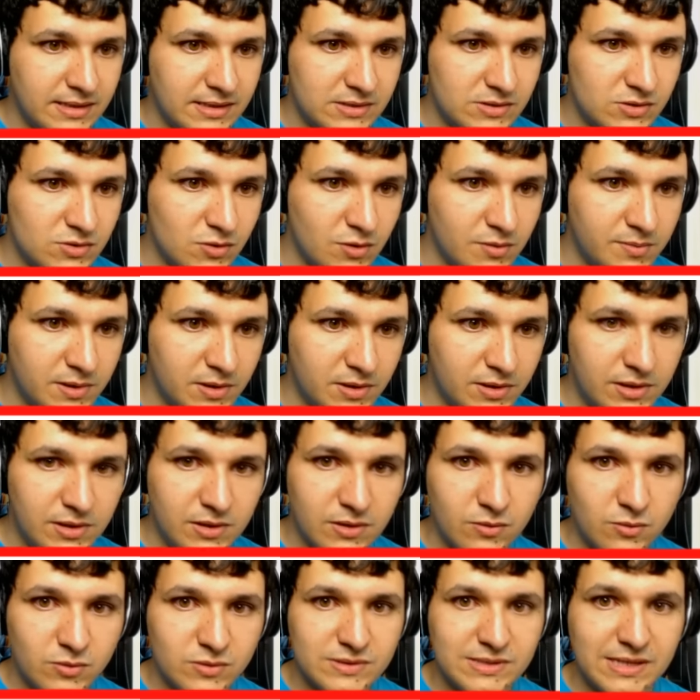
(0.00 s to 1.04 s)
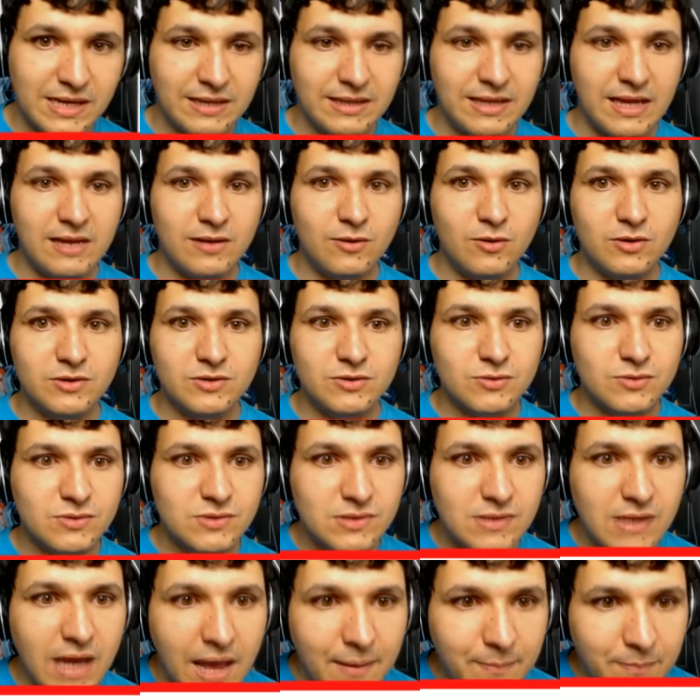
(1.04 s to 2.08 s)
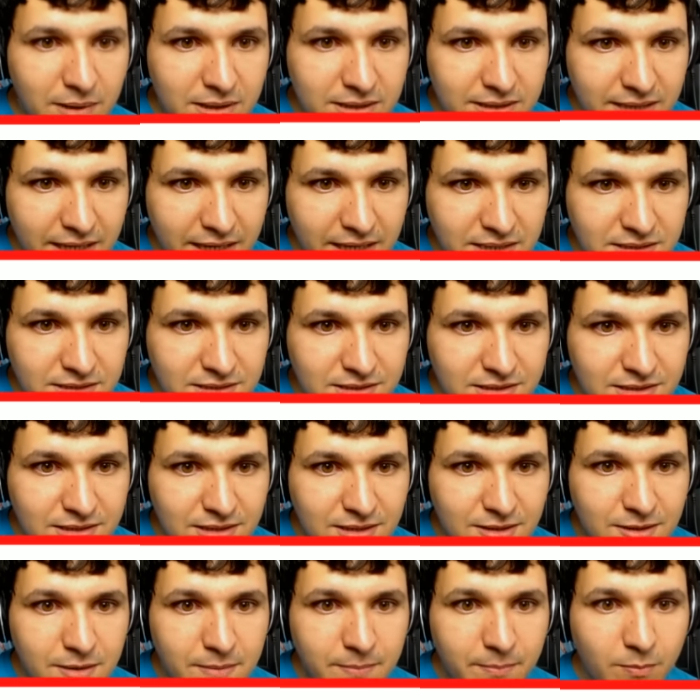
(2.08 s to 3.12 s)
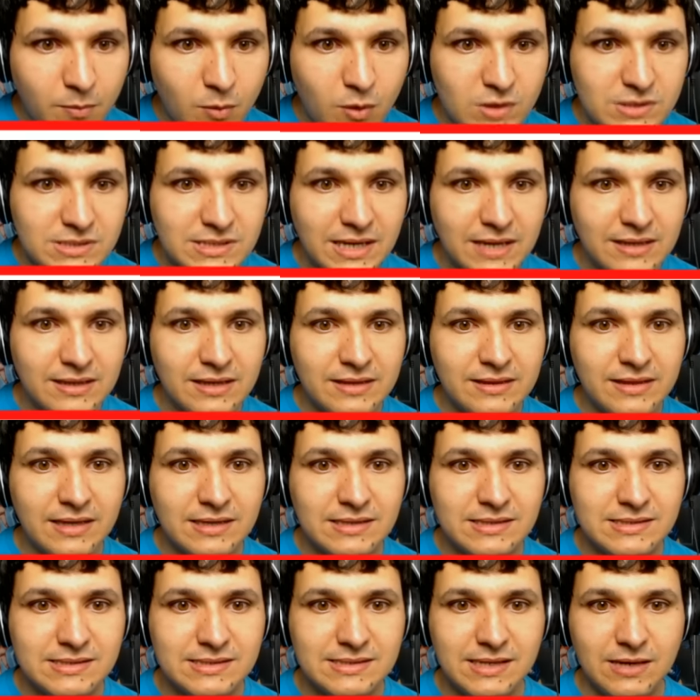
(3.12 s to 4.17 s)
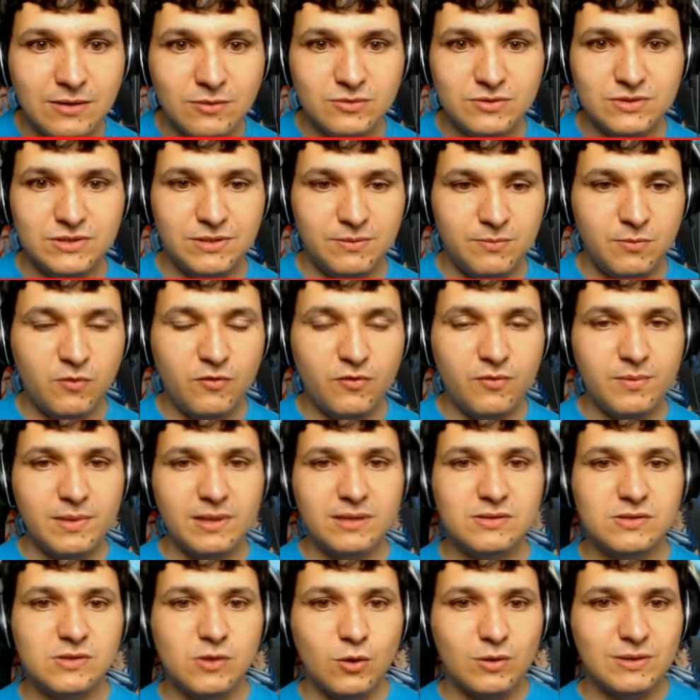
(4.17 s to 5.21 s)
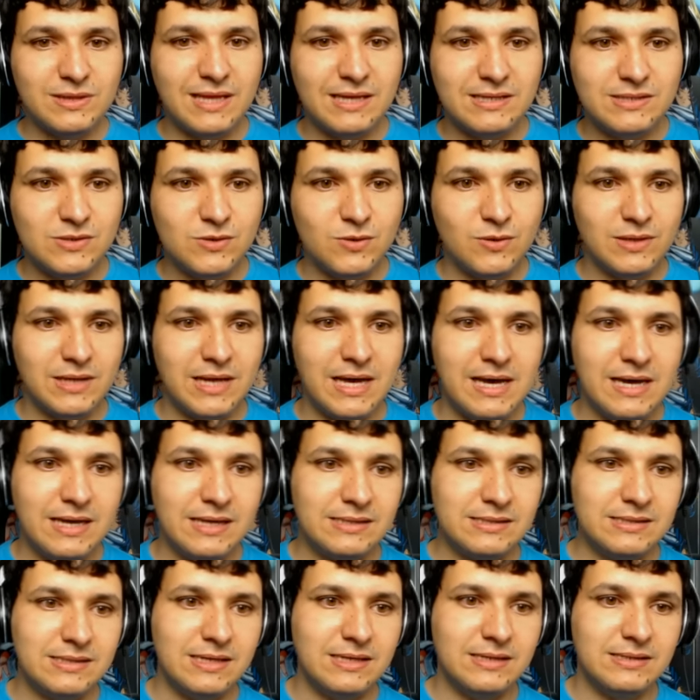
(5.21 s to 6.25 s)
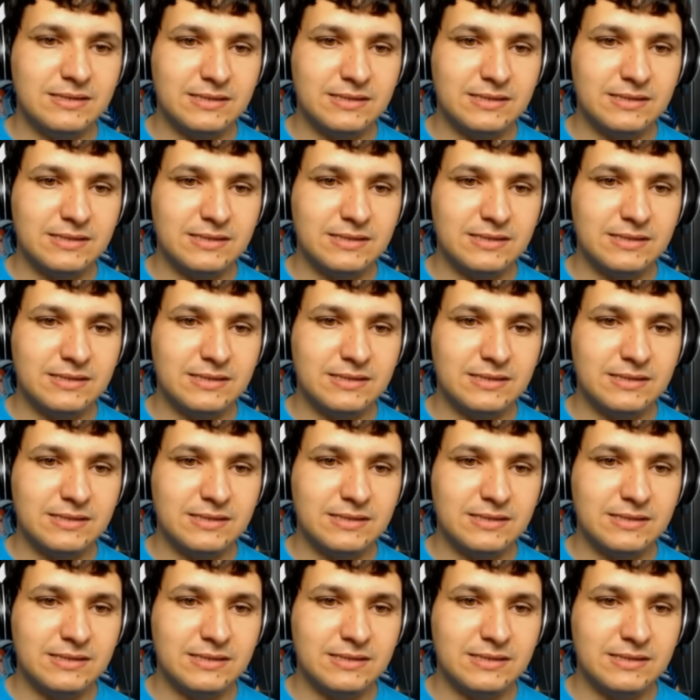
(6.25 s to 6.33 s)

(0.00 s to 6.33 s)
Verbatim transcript: E sobre os analógicos, a patente mostra a detecção de movimentos rotacionais, né?